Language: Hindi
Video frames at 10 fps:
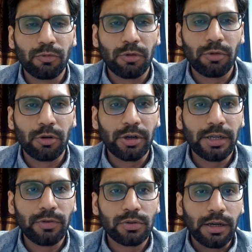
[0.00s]
और
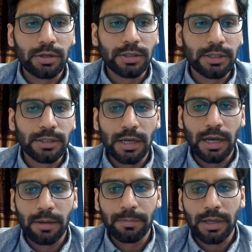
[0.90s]
यहाँ पे
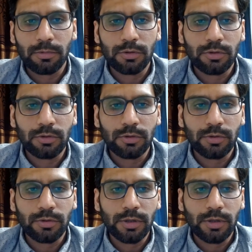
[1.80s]
आप लोग देख भी रहे
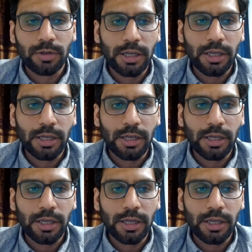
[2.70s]
होंगे कि इनकी